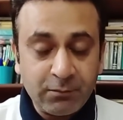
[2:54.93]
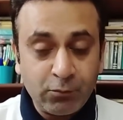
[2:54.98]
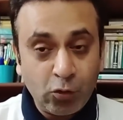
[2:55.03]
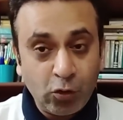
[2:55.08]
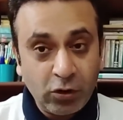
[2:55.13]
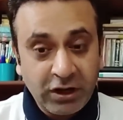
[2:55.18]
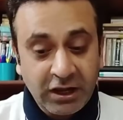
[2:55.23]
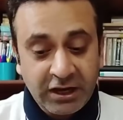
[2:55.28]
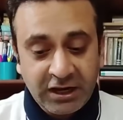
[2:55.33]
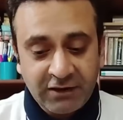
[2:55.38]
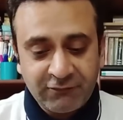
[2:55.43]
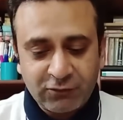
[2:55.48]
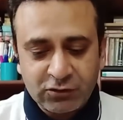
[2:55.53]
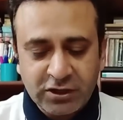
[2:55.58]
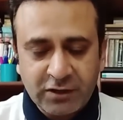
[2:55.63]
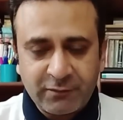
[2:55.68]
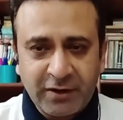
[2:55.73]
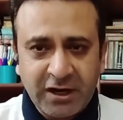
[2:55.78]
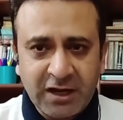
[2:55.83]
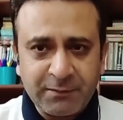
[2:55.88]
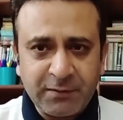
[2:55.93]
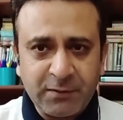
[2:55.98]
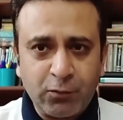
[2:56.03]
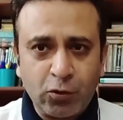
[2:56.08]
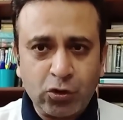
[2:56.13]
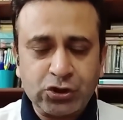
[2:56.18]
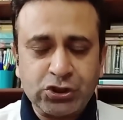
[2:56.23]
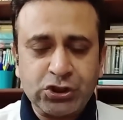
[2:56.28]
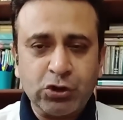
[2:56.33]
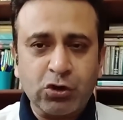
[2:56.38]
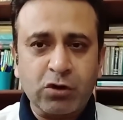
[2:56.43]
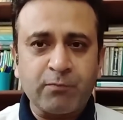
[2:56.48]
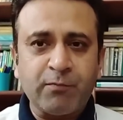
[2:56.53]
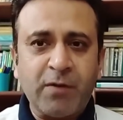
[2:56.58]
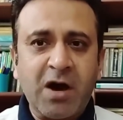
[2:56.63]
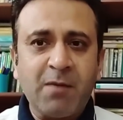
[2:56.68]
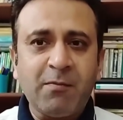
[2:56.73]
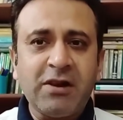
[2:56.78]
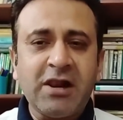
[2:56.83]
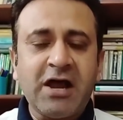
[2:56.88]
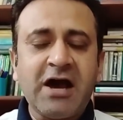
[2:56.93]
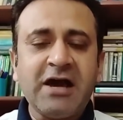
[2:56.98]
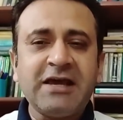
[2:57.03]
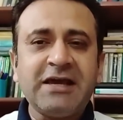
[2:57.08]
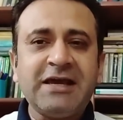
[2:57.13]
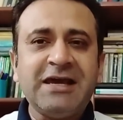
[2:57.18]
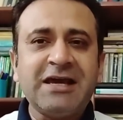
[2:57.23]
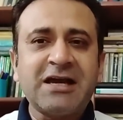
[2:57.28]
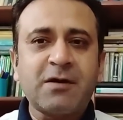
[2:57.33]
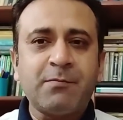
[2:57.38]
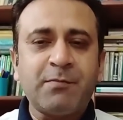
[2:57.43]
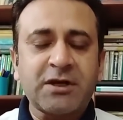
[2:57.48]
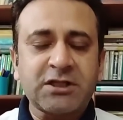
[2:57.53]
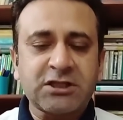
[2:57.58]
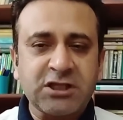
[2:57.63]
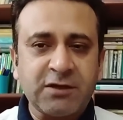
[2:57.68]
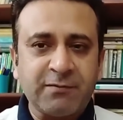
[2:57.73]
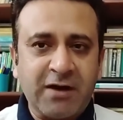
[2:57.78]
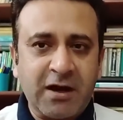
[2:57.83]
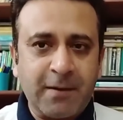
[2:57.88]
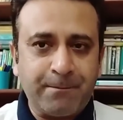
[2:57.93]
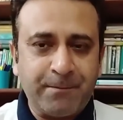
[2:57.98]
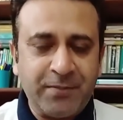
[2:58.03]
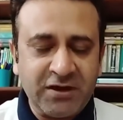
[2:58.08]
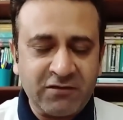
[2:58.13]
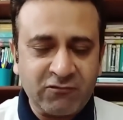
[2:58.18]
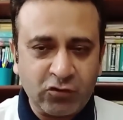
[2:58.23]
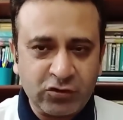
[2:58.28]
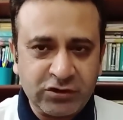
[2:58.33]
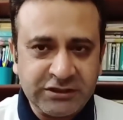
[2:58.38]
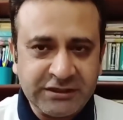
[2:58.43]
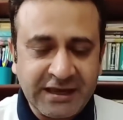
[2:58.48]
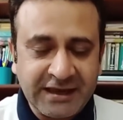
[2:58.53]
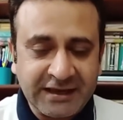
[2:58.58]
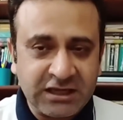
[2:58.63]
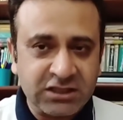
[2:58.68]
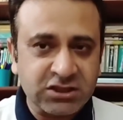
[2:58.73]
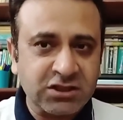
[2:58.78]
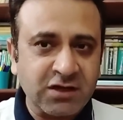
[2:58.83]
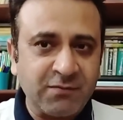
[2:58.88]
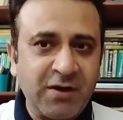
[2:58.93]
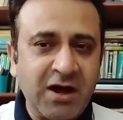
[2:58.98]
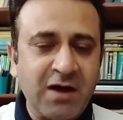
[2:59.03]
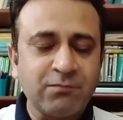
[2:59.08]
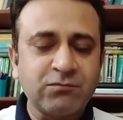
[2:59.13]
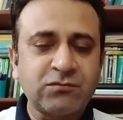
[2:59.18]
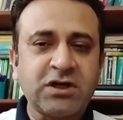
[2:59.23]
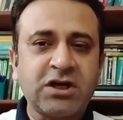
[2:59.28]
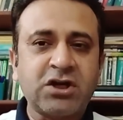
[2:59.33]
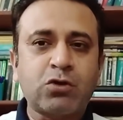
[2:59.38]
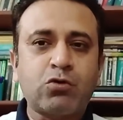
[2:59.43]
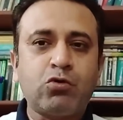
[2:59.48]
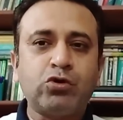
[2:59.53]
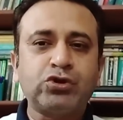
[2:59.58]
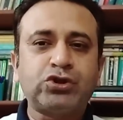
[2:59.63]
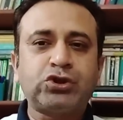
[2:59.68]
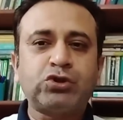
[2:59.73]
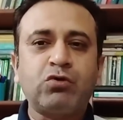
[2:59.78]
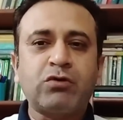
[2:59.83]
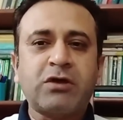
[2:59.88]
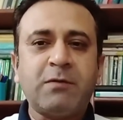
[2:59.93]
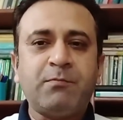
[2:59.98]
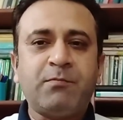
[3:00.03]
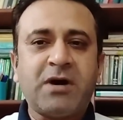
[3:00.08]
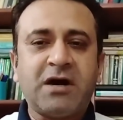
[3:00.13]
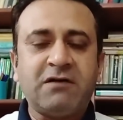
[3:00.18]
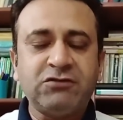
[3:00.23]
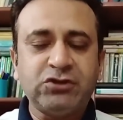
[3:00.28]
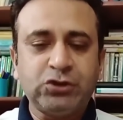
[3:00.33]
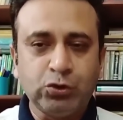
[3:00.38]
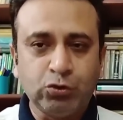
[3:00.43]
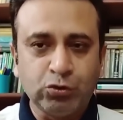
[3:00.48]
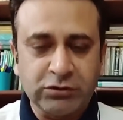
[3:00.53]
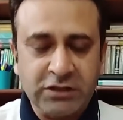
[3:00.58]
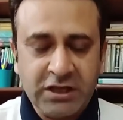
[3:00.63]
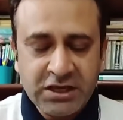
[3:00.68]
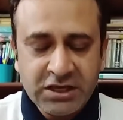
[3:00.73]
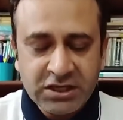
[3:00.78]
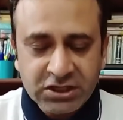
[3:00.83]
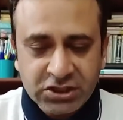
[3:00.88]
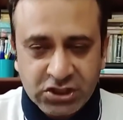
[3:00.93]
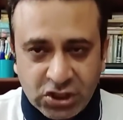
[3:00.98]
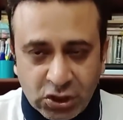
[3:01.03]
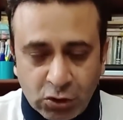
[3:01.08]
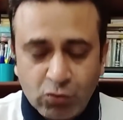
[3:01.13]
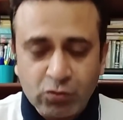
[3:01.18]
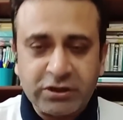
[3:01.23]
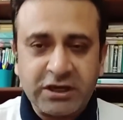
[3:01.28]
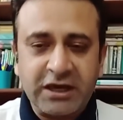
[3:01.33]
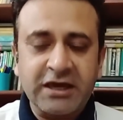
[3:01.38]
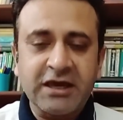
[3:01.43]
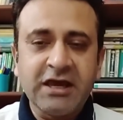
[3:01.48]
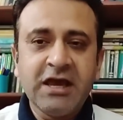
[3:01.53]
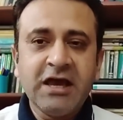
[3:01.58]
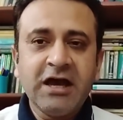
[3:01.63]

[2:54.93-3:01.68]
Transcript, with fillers: मौलाना फजरमान भी पहुँचे और मामला एक मरतबा फिर वही है कि तमाम तर कोशिशों के बावजूद क्योंकि